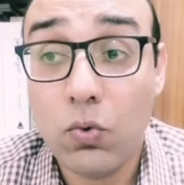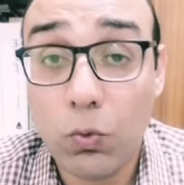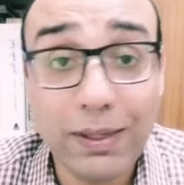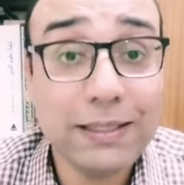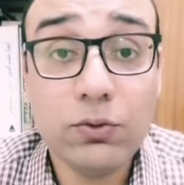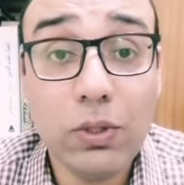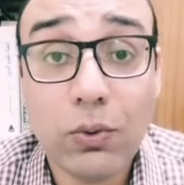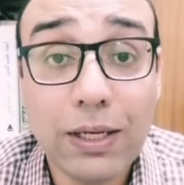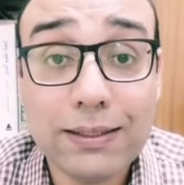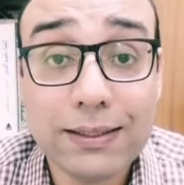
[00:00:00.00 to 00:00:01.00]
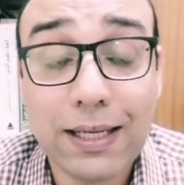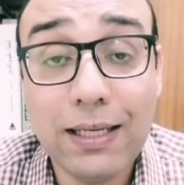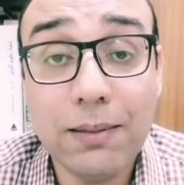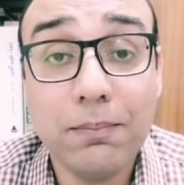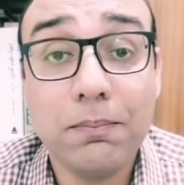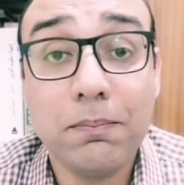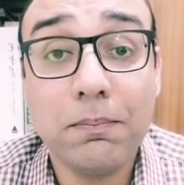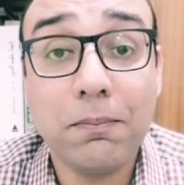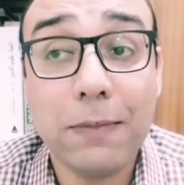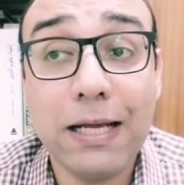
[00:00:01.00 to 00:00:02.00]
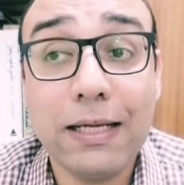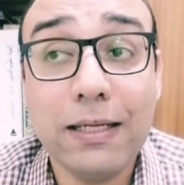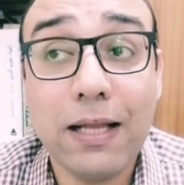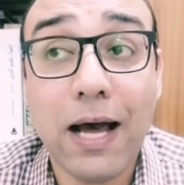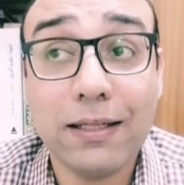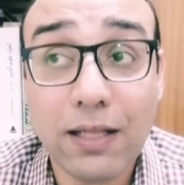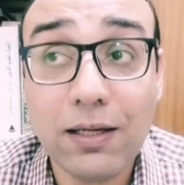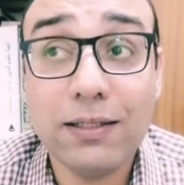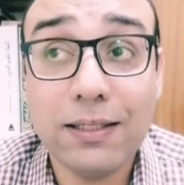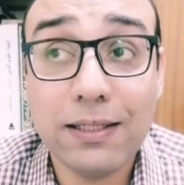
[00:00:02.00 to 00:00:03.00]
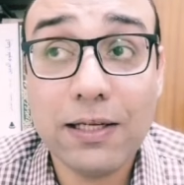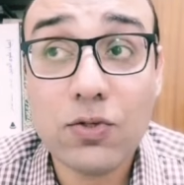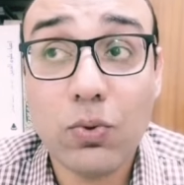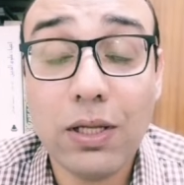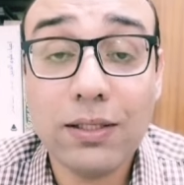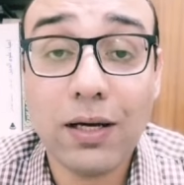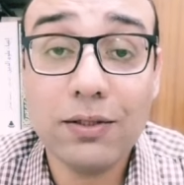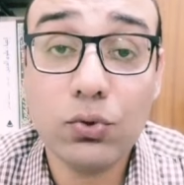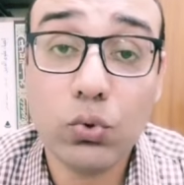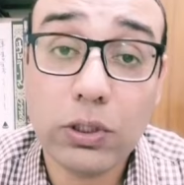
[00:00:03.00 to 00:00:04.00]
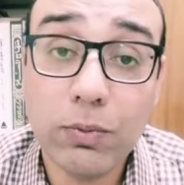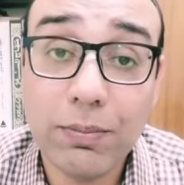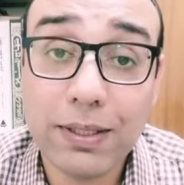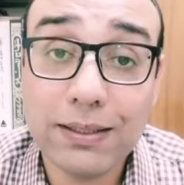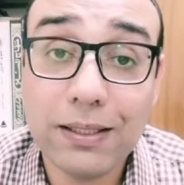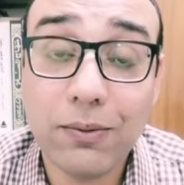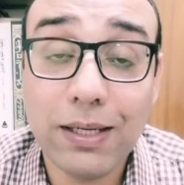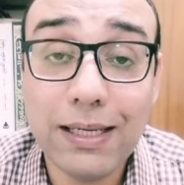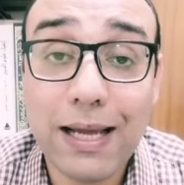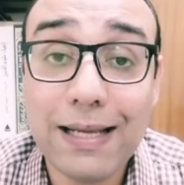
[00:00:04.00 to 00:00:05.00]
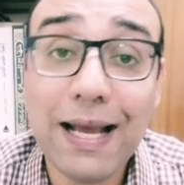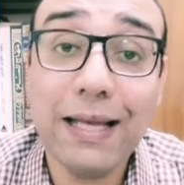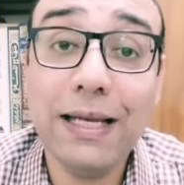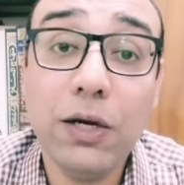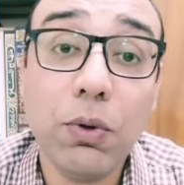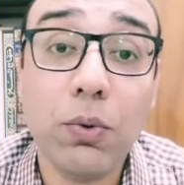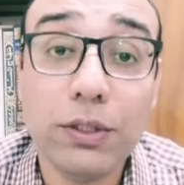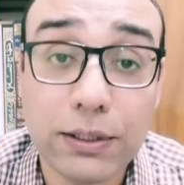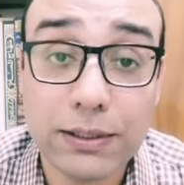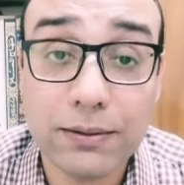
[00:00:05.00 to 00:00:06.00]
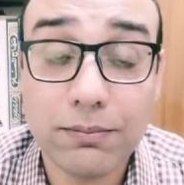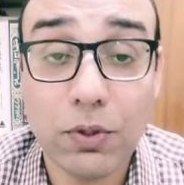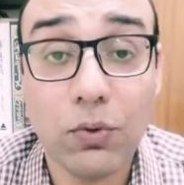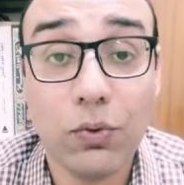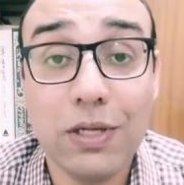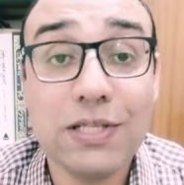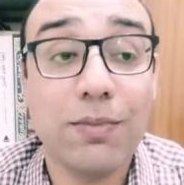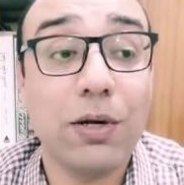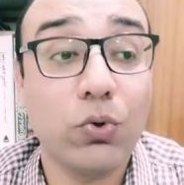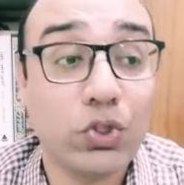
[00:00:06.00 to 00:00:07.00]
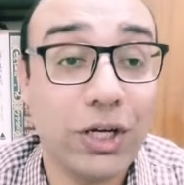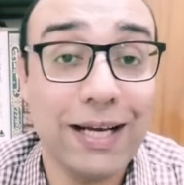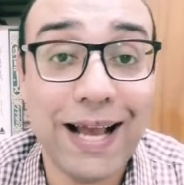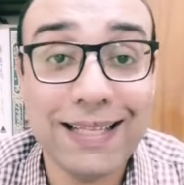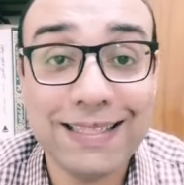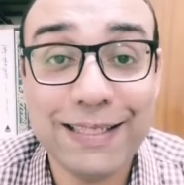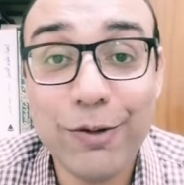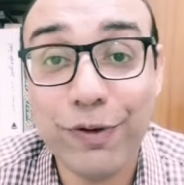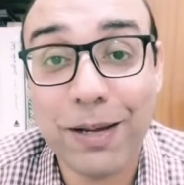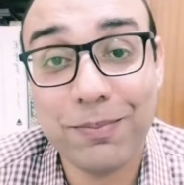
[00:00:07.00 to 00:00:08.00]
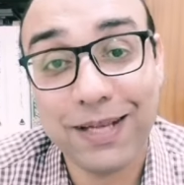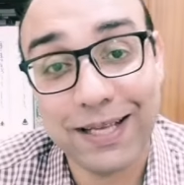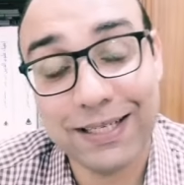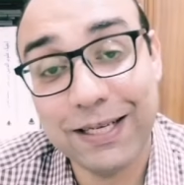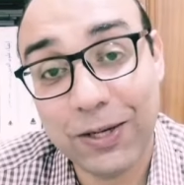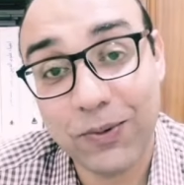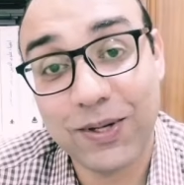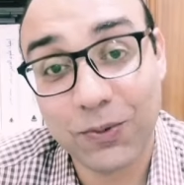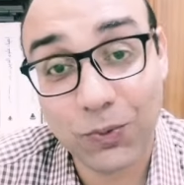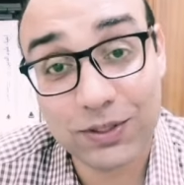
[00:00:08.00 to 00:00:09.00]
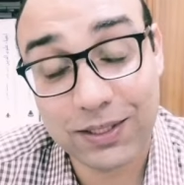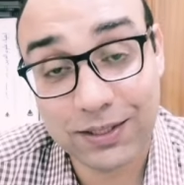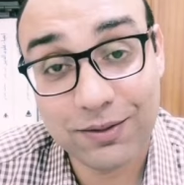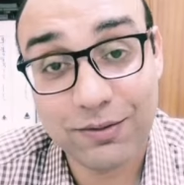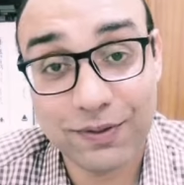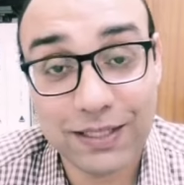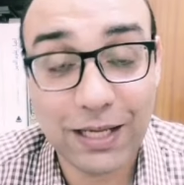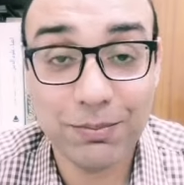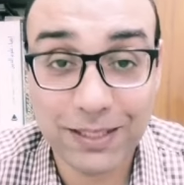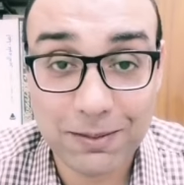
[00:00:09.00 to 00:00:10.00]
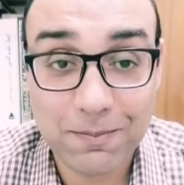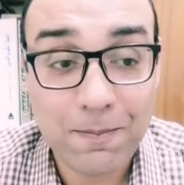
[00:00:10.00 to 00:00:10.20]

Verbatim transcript: وبدأت الدنيا كلها تتكلم لكن أعتقد إن الناس كلها تخطت نقطة مهمة جدا وهي يعني إيه حوار وطني؟ ما هو لازم رجل الشرع العادي يفهم يعني إيه حوار وطني في البداية